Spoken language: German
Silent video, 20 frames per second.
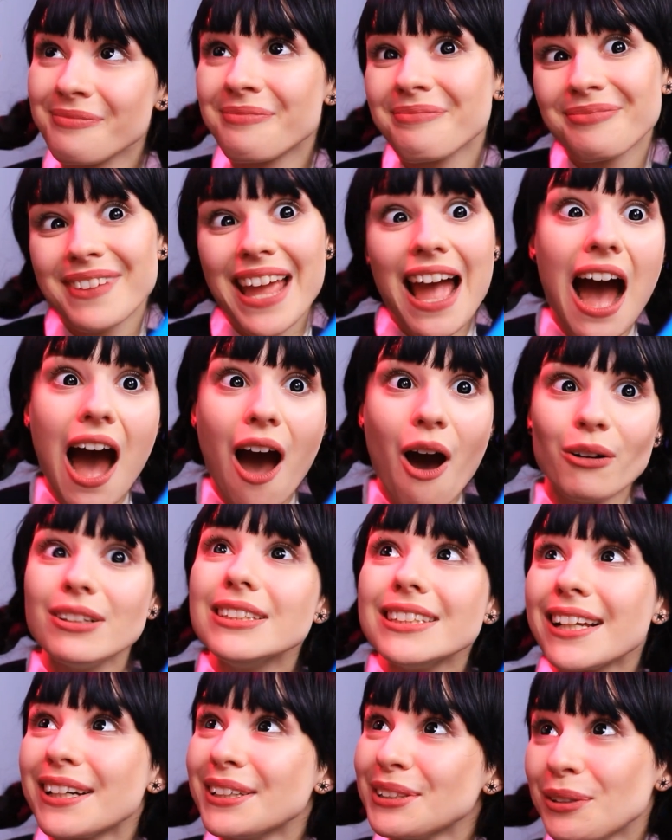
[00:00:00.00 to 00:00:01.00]
Ich will mich
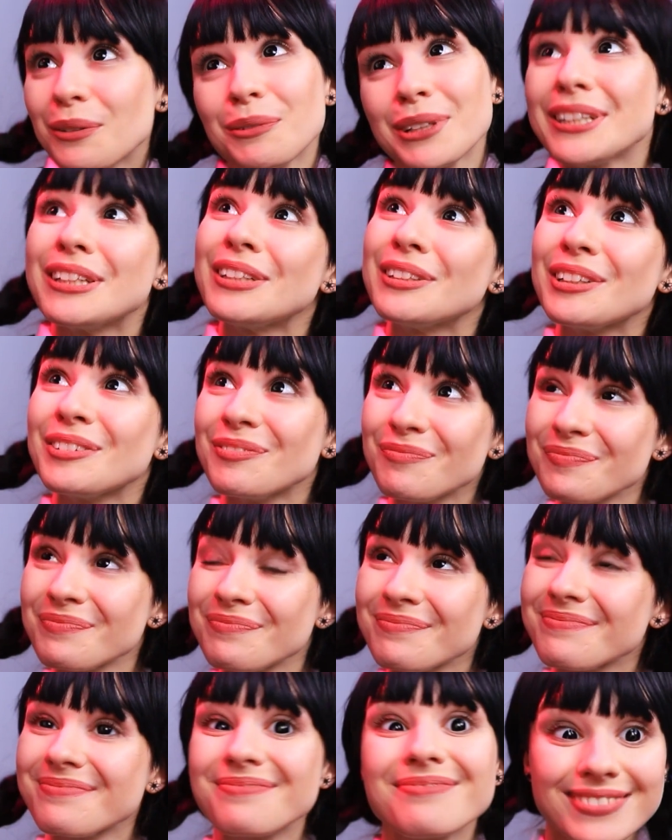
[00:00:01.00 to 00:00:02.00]
selbst um die Zöpfe
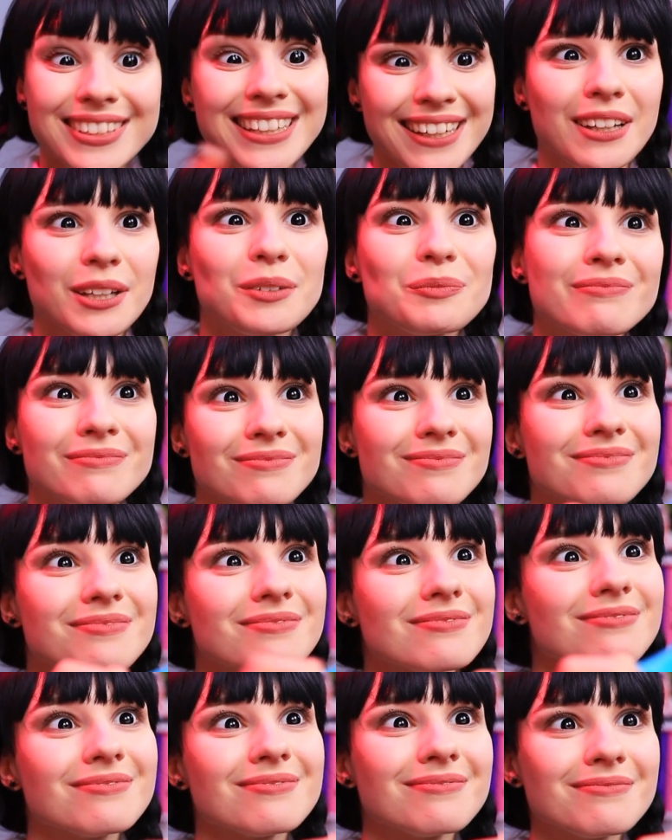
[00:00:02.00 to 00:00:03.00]
kümmern.
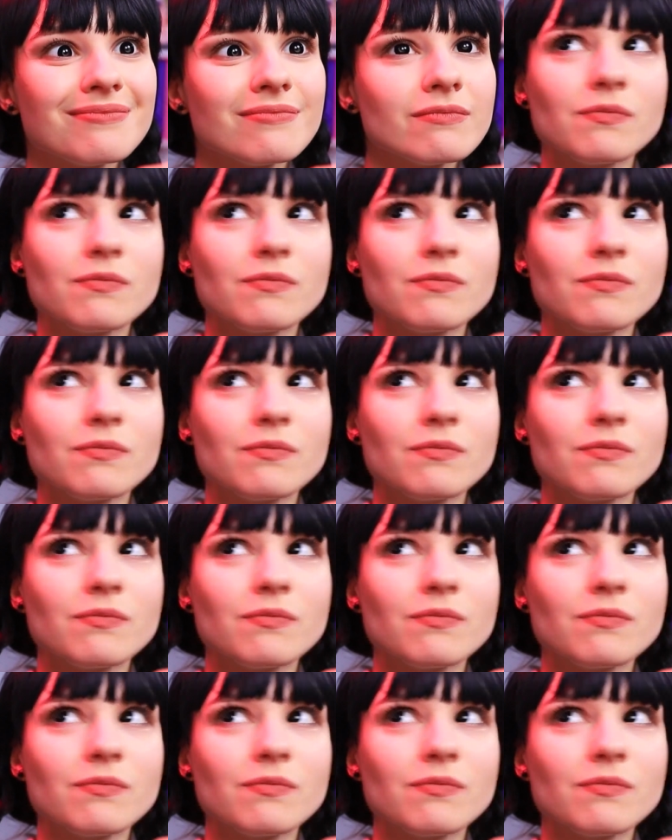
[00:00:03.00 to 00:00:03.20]
Scharf.